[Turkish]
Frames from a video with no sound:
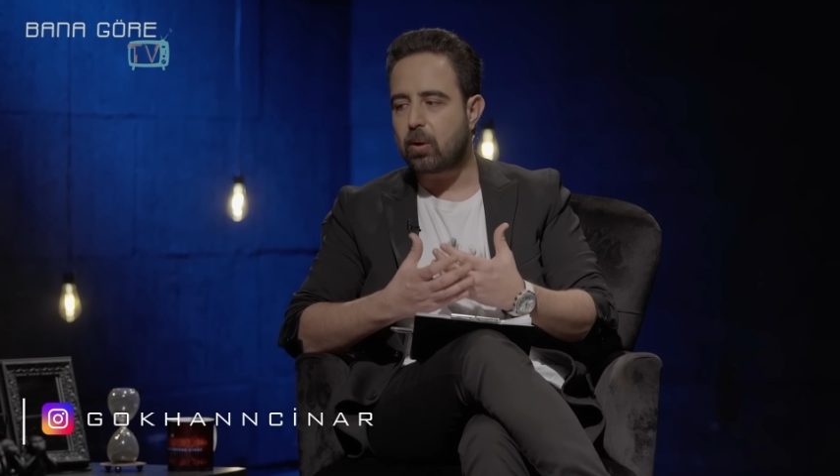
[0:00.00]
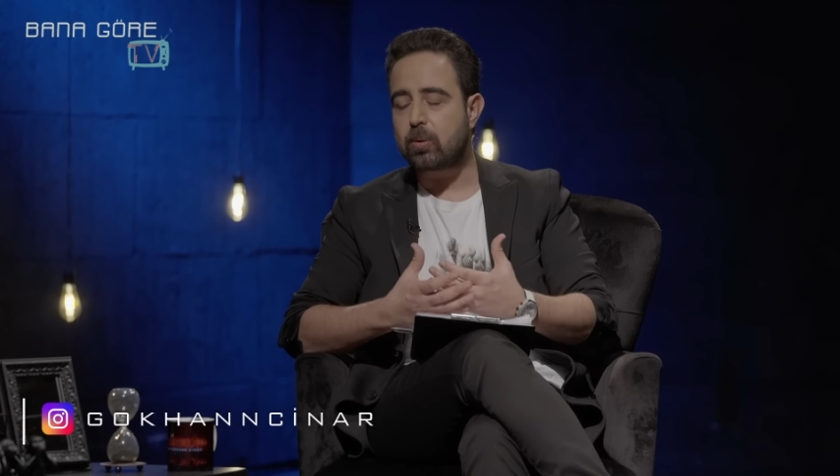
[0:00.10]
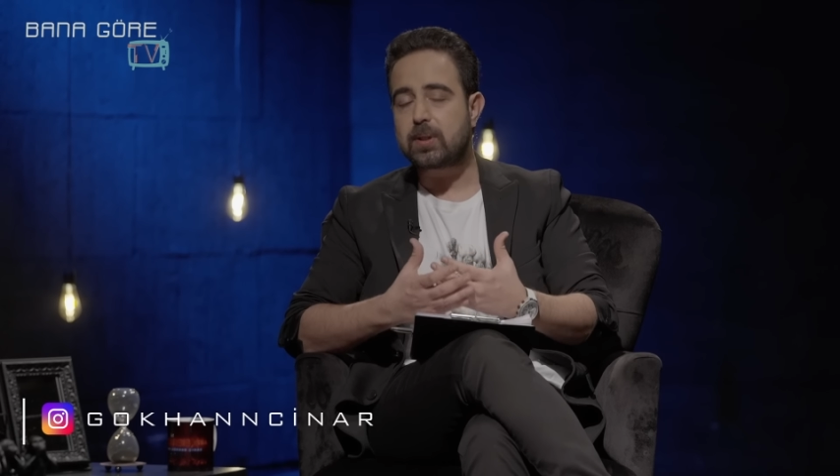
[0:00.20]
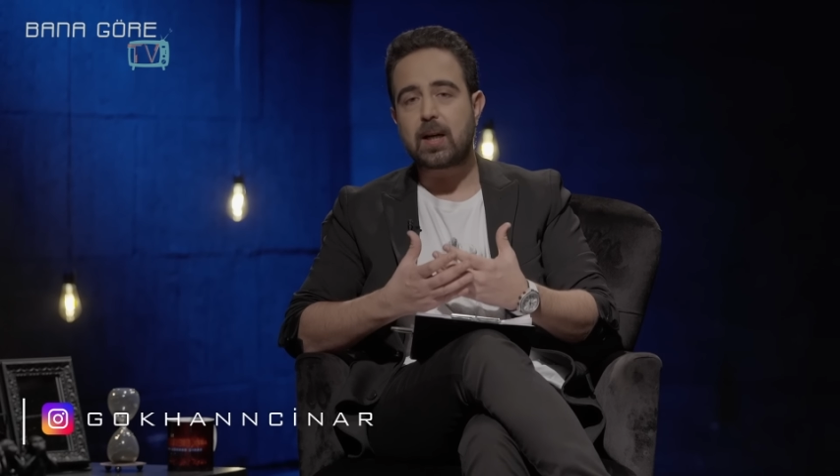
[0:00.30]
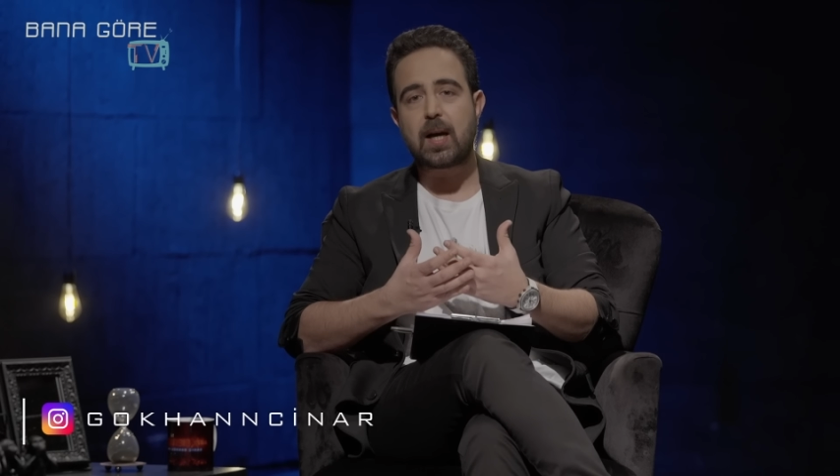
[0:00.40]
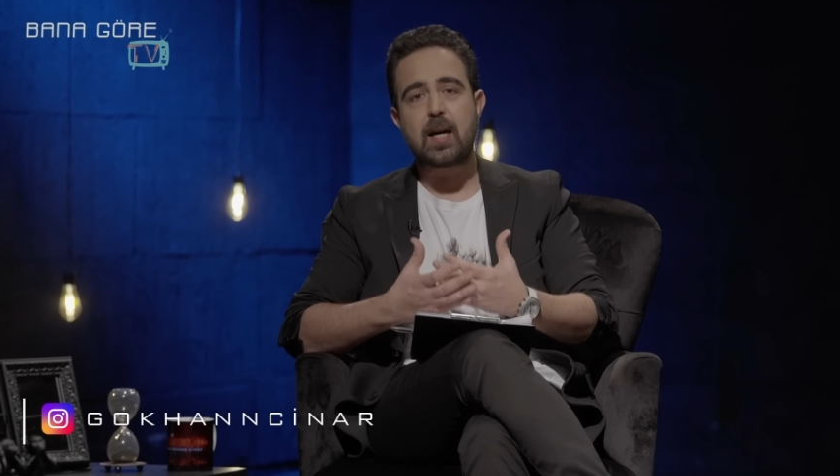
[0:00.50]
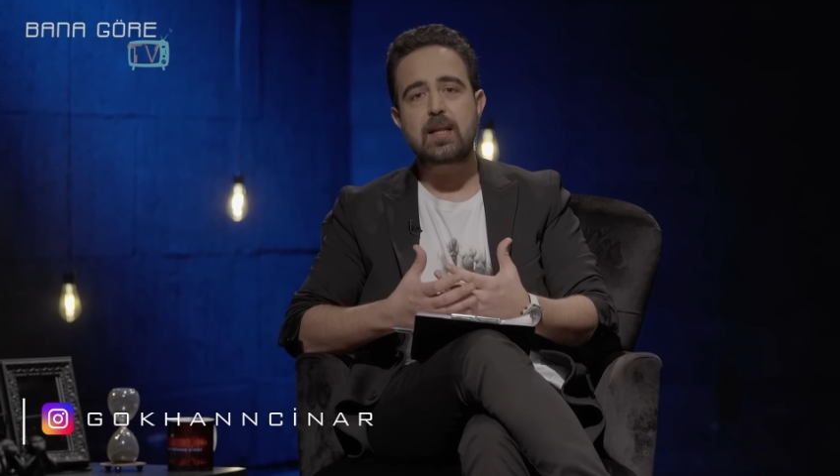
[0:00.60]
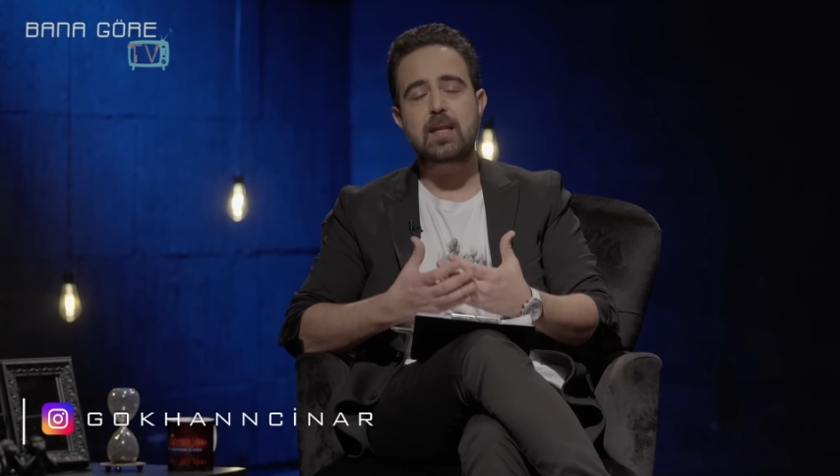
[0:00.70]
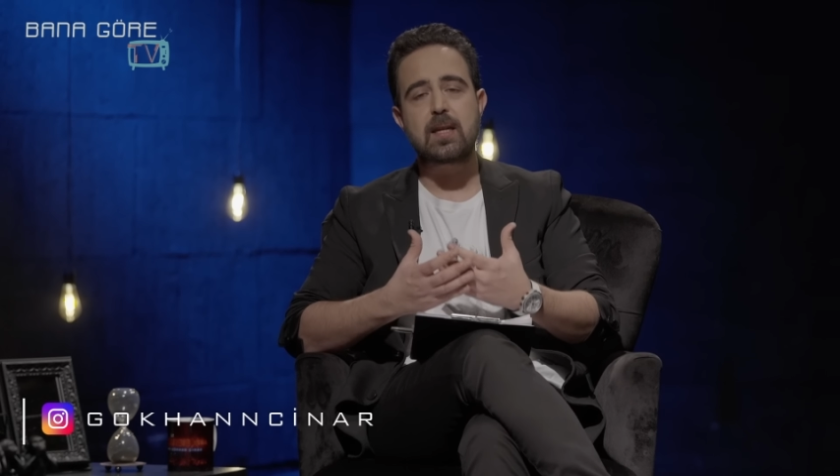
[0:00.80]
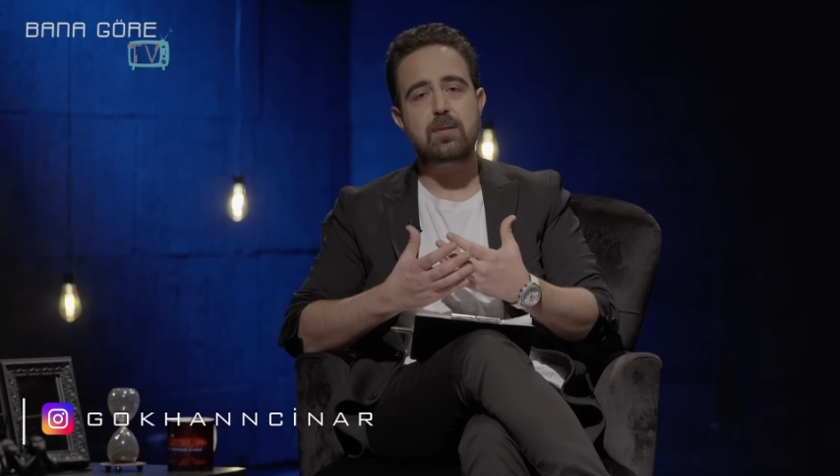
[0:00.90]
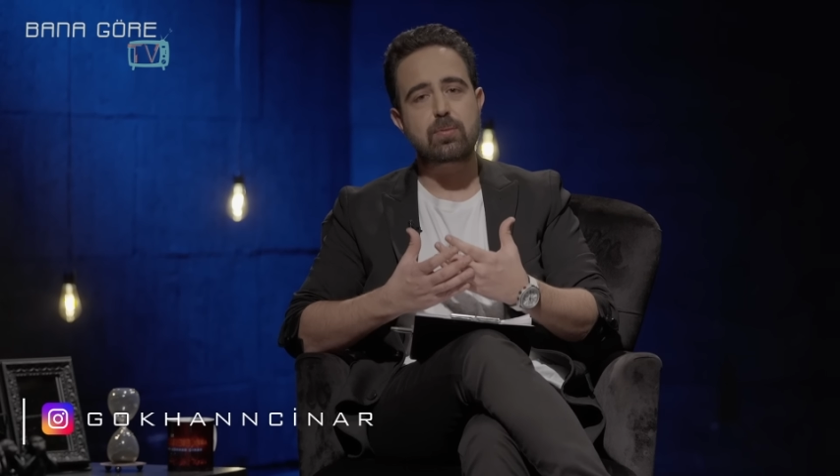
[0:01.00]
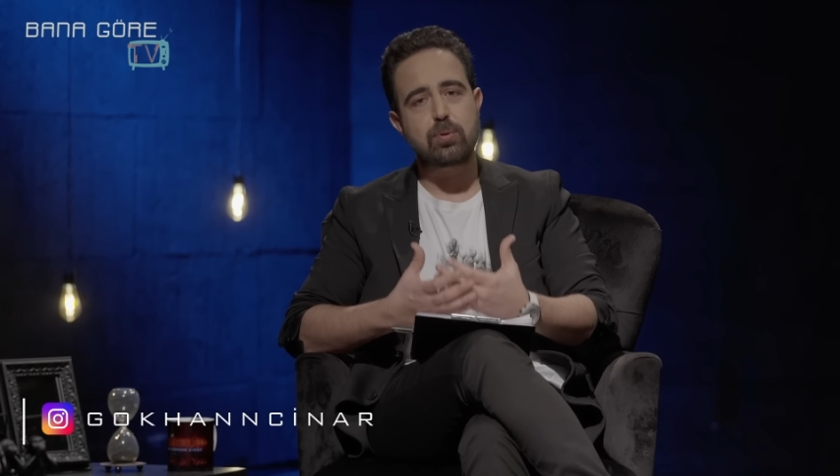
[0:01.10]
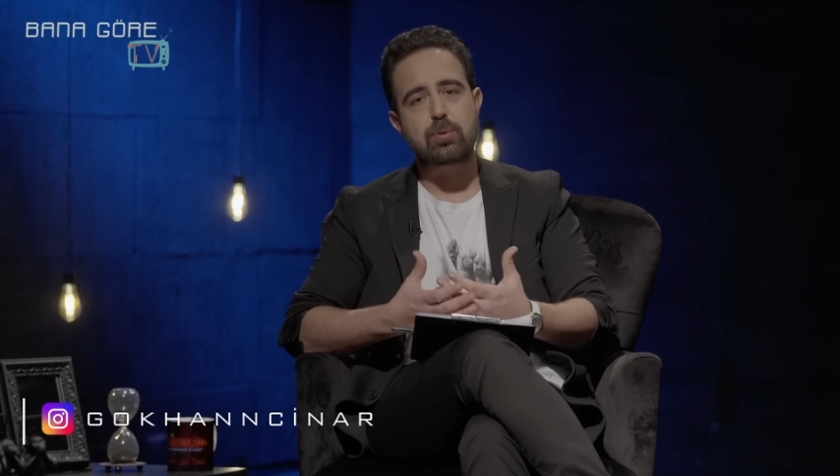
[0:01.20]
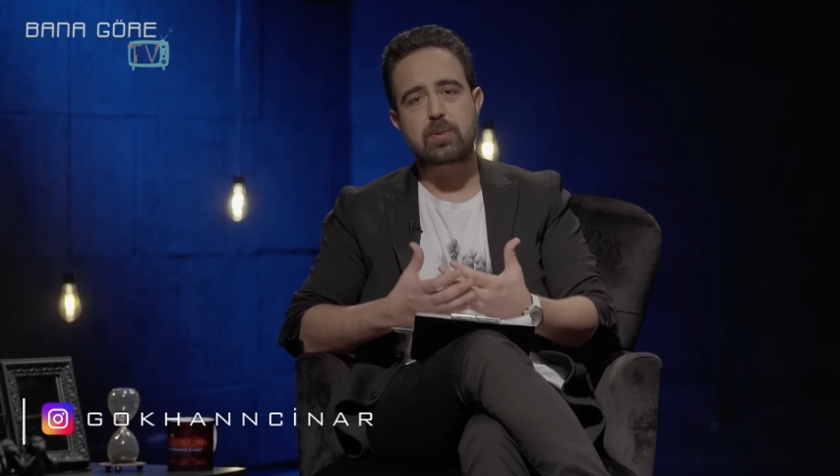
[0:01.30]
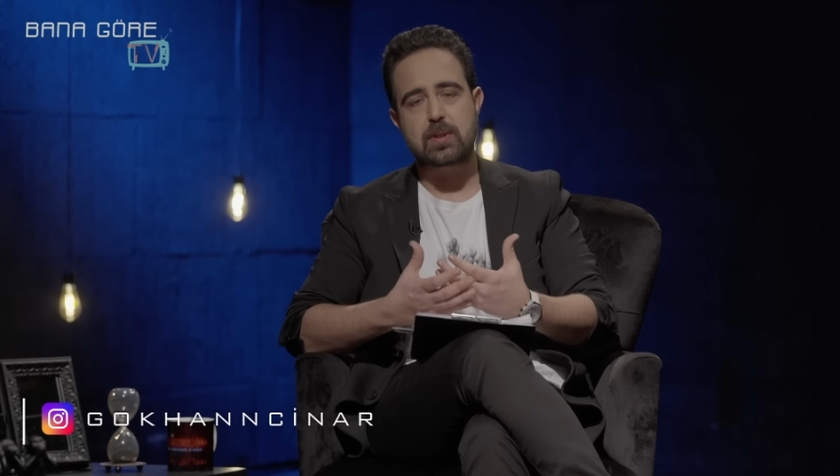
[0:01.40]
O da herkes
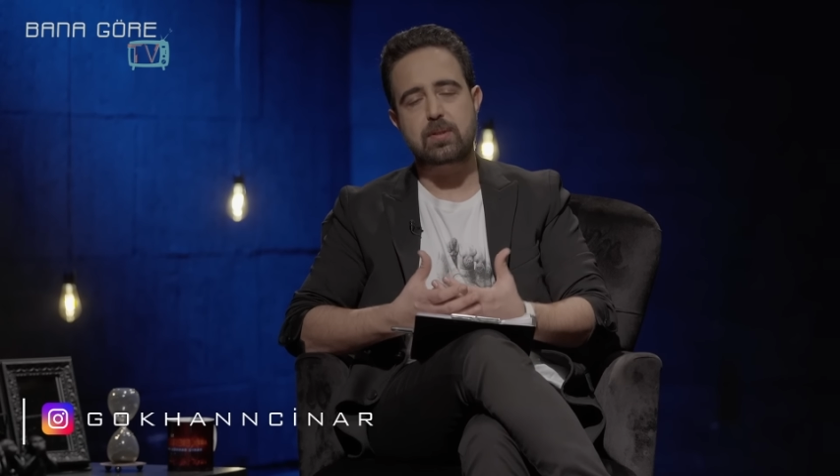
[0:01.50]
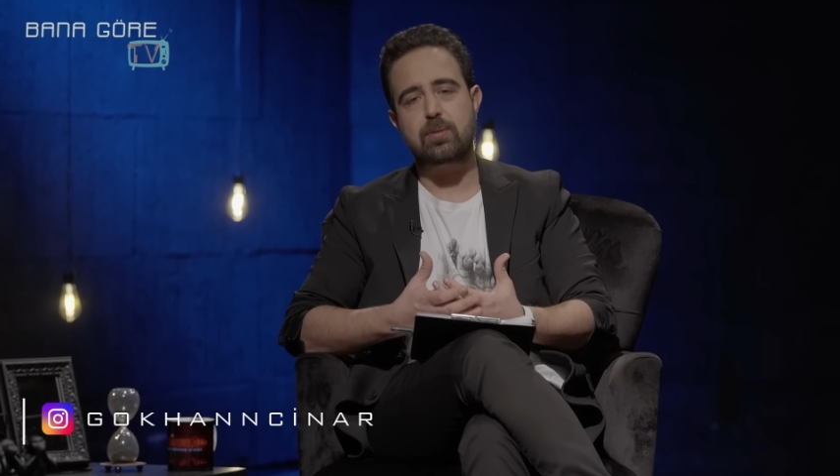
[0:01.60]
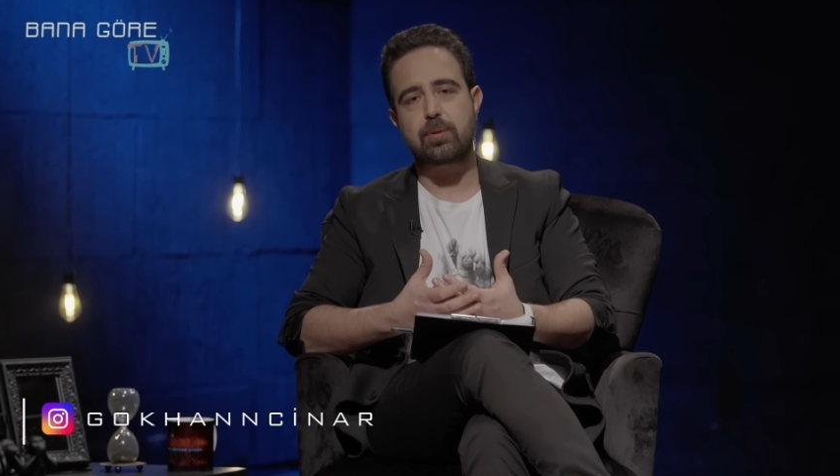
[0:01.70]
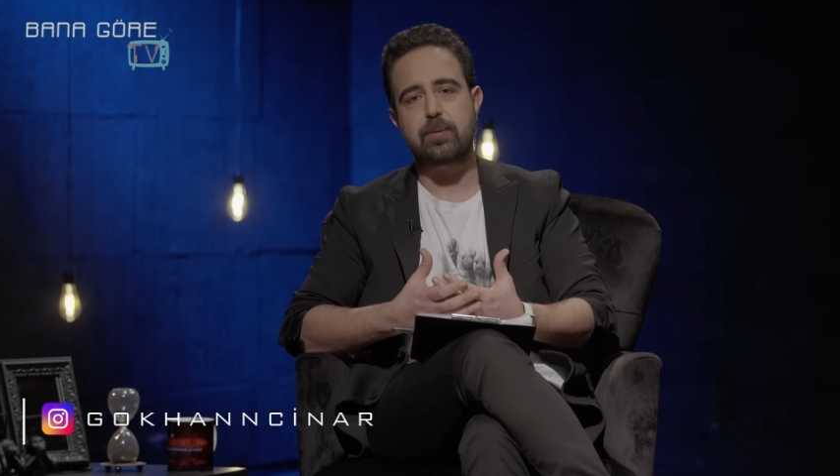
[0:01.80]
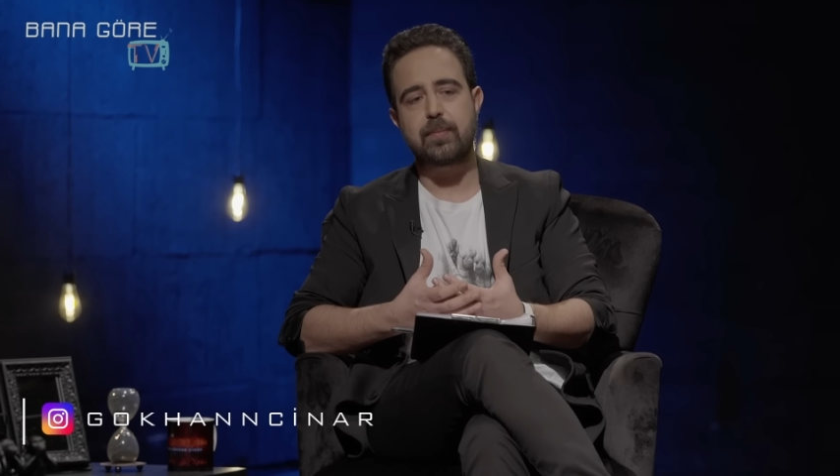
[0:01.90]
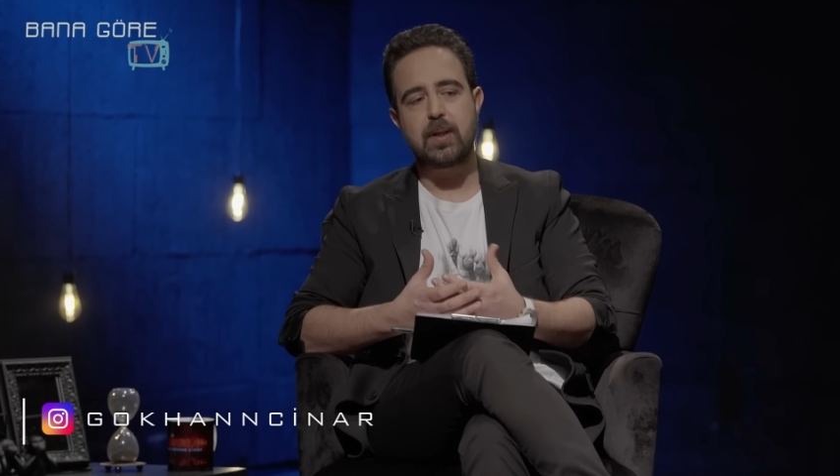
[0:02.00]
duysun istiyor.